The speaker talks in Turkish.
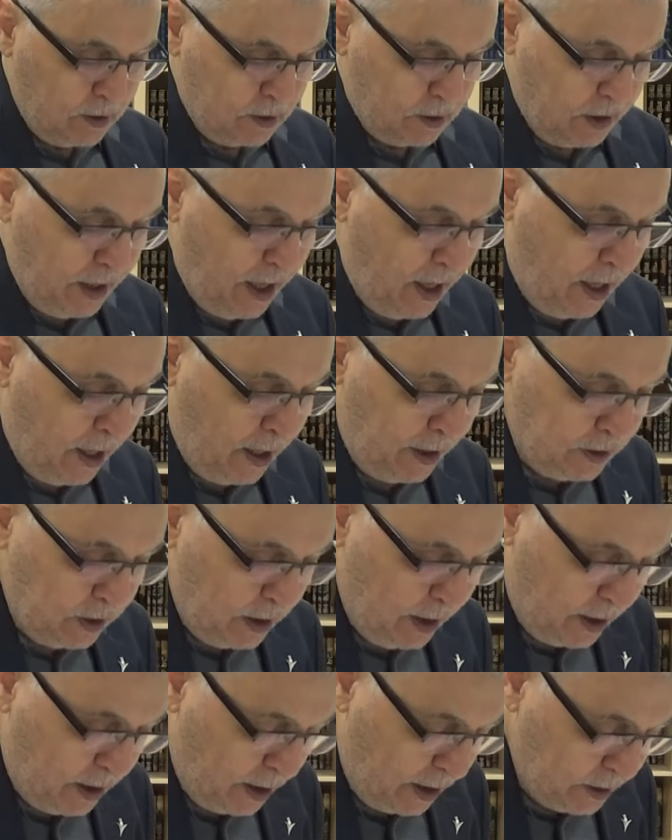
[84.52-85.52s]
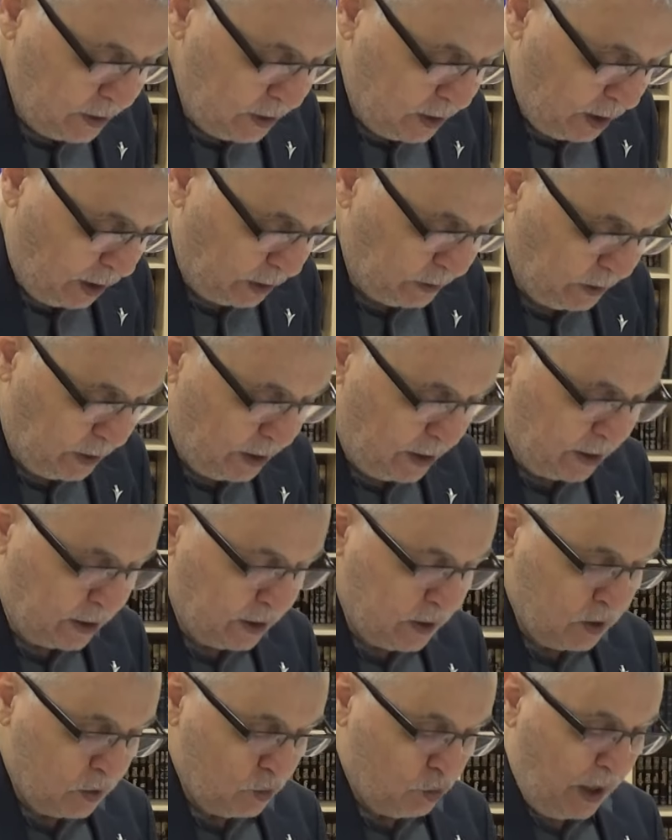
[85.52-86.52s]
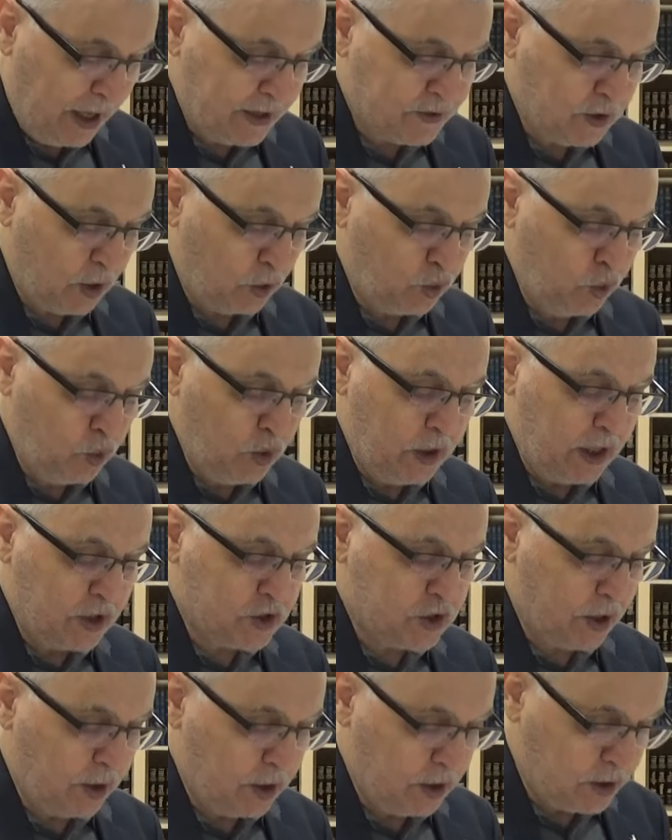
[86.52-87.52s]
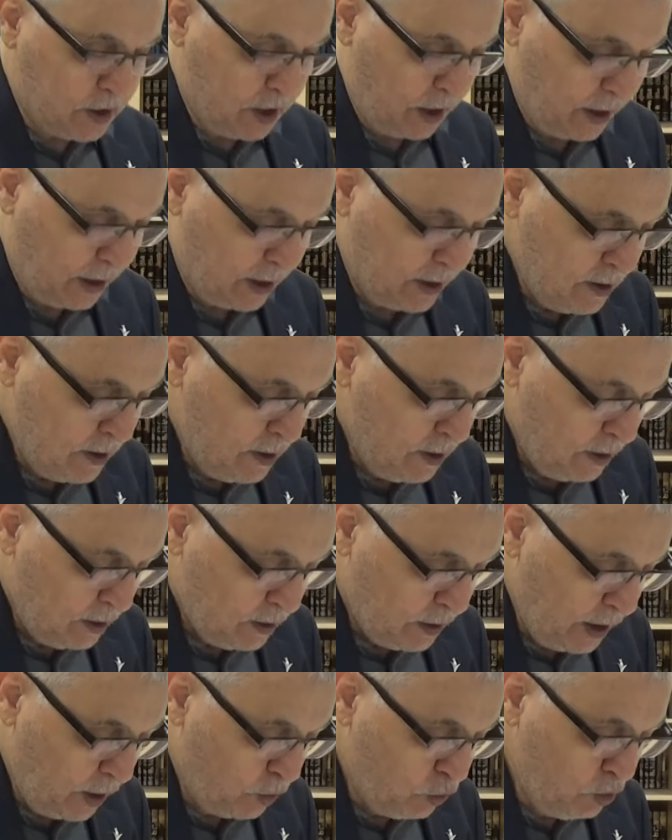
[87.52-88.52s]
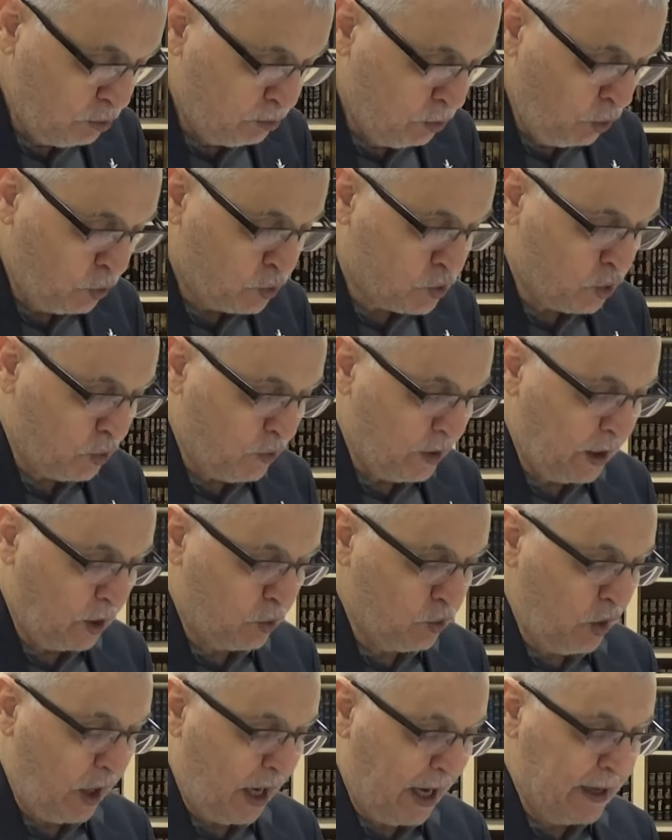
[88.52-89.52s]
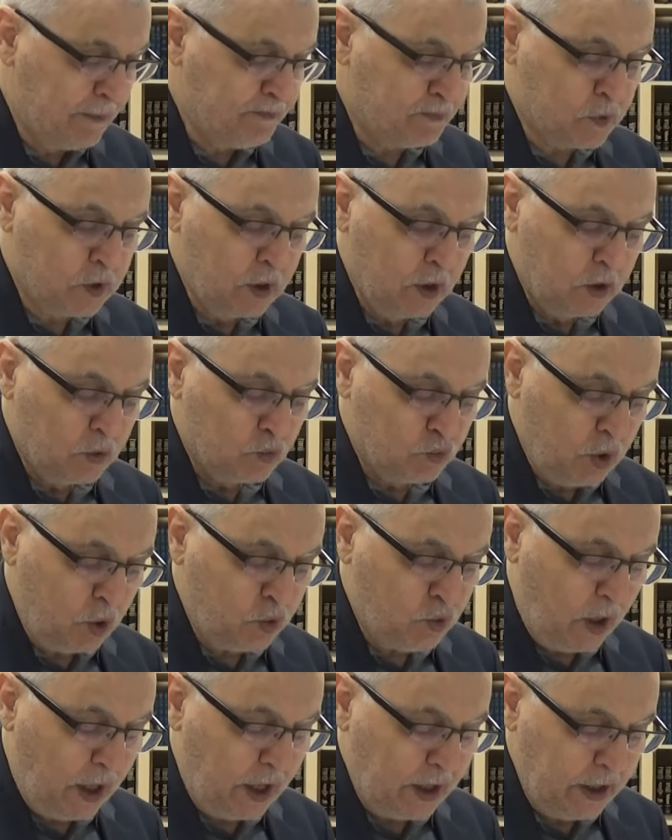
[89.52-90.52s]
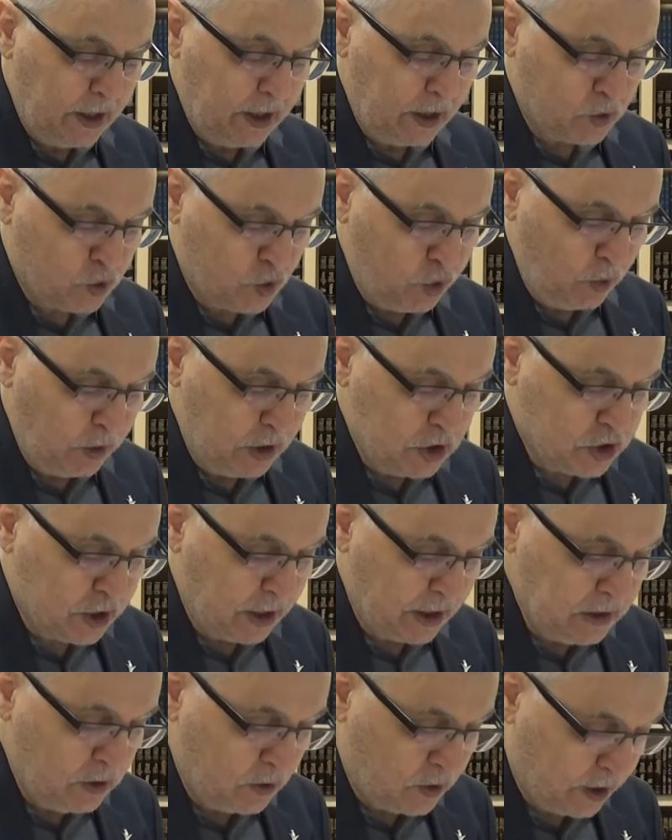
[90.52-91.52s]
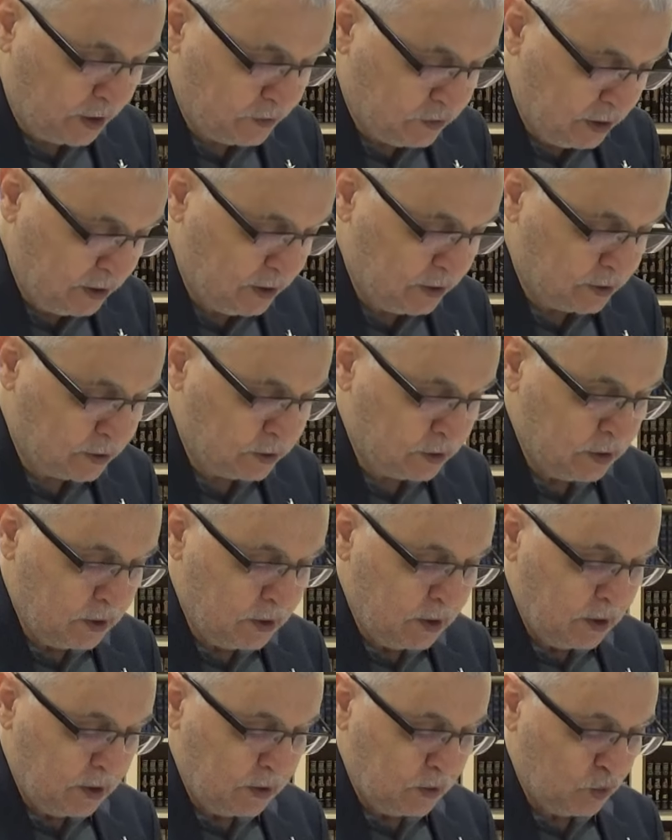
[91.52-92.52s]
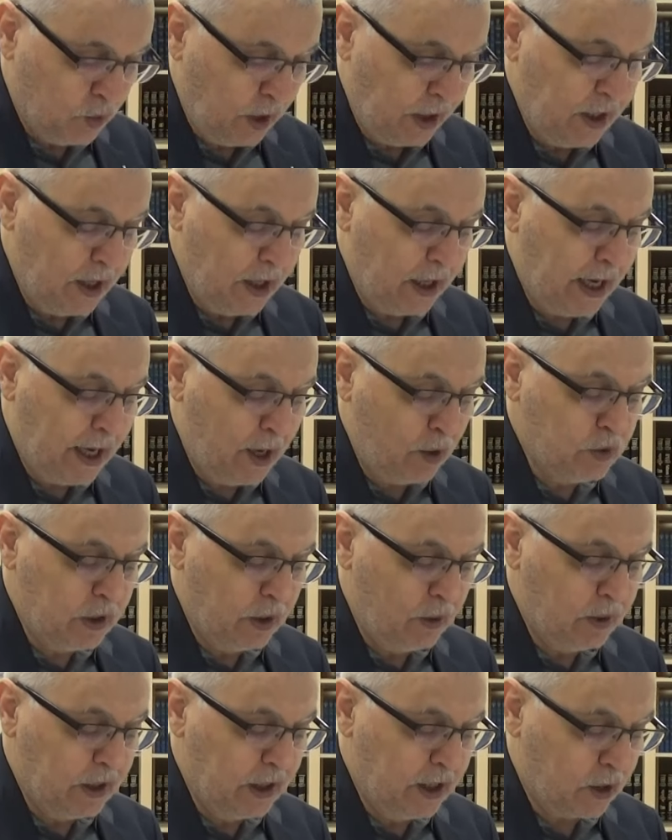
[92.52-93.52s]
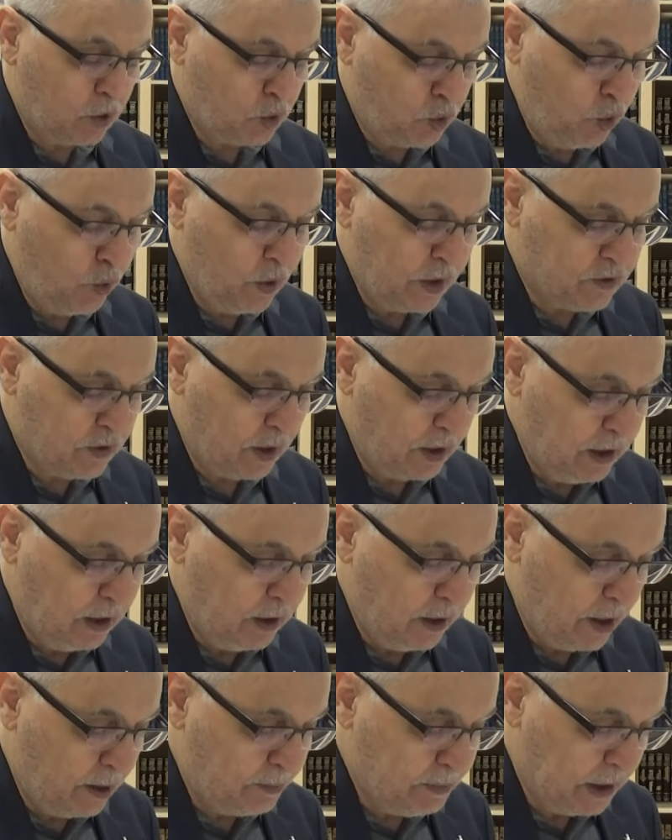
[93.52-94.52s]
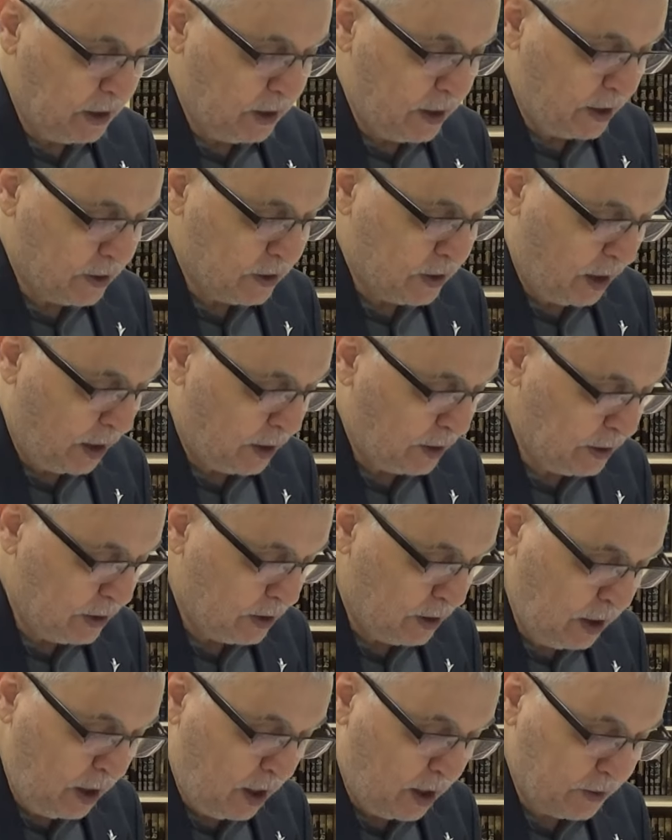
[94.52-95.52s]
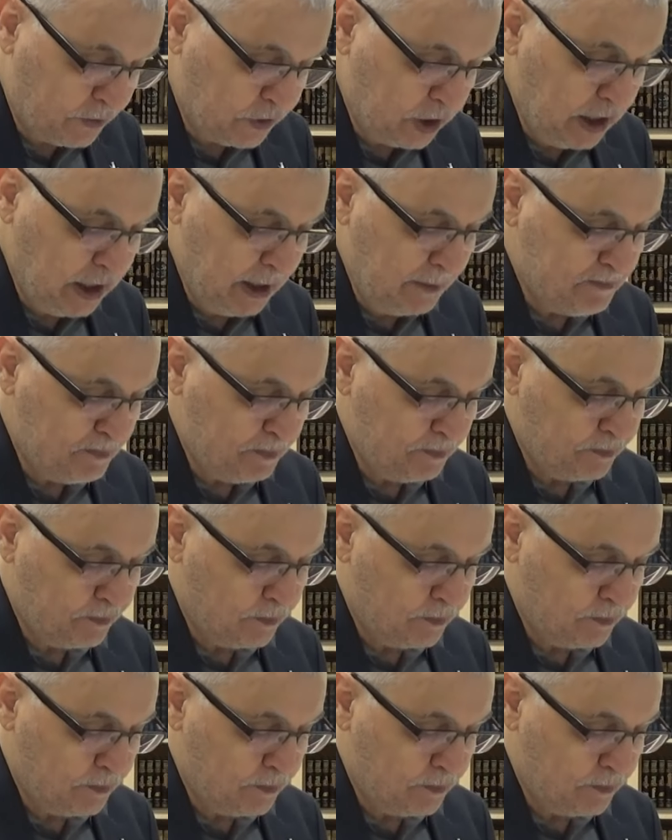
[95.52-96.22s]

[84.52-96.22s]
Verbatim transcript: La ilahe illallah vahdehu la şerikeleh. Lehul mulku ve lehul hamd ve huve ala kulli şeyin kadir. Ve la havle ve la kuvvete illa billahil aliyyil azim.